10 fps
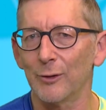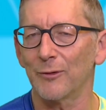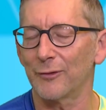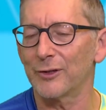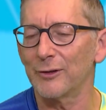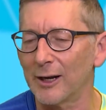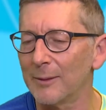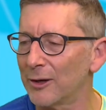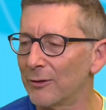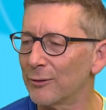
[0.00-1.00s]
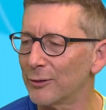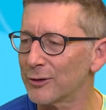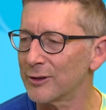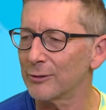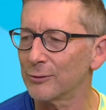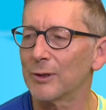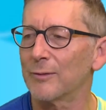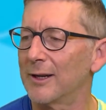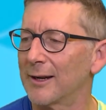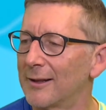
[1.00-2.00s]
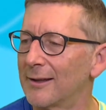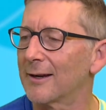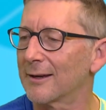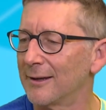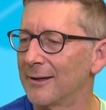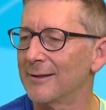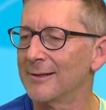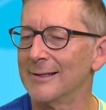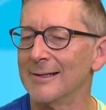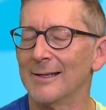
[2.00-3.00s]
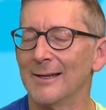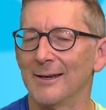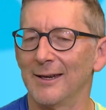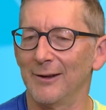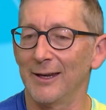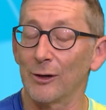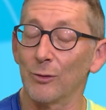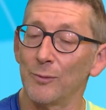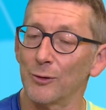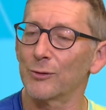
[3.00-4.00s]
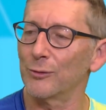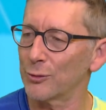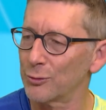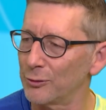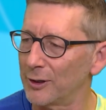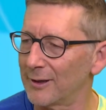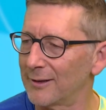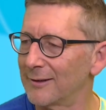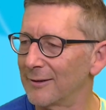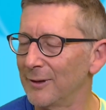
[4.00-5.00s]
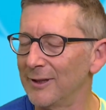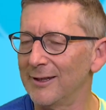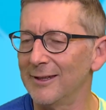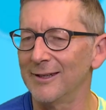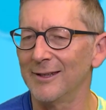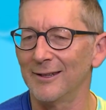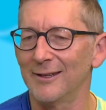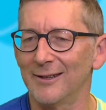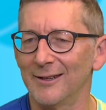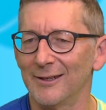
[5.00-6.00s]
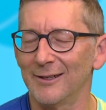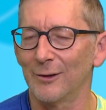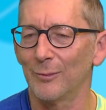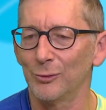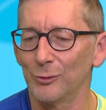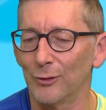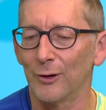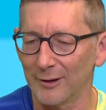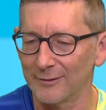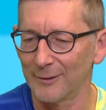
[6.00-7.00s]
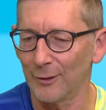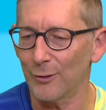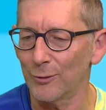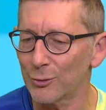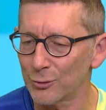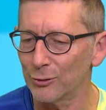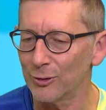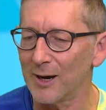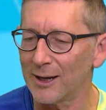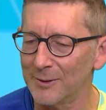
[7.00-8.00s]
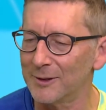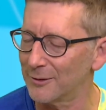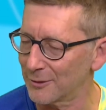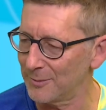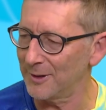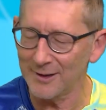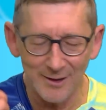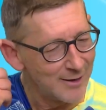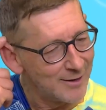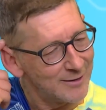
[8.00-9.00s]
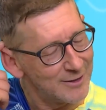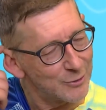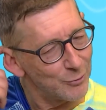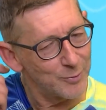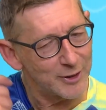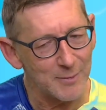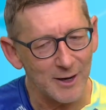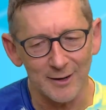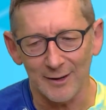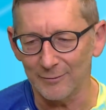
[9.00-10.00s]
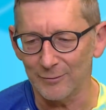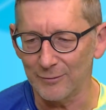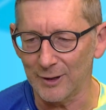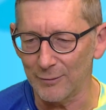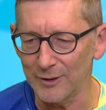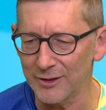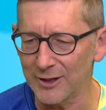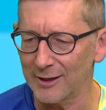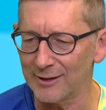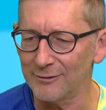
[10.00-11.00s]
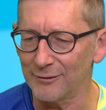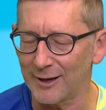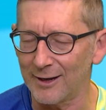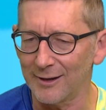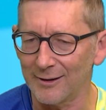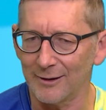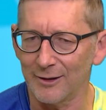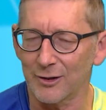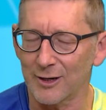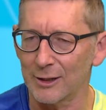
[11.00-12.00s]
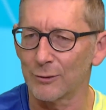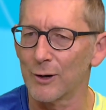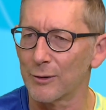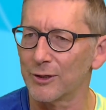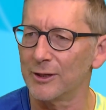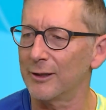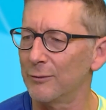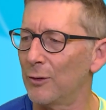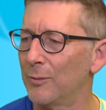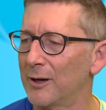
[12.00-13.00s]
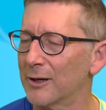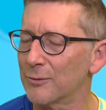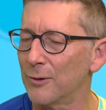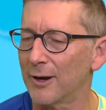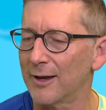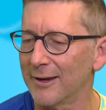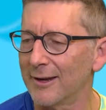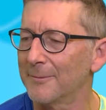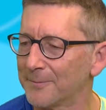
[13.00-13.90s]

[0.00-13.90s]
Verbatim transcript: professionale mi hanno incuriosito tutte quelle realtà che erano un po' sconosciute. Quindi ho, potuto, ho conosciuto il badminton come dicevo prima una quindicina d'anni fa, ricercando qualcosina di nuovo per la scuola e,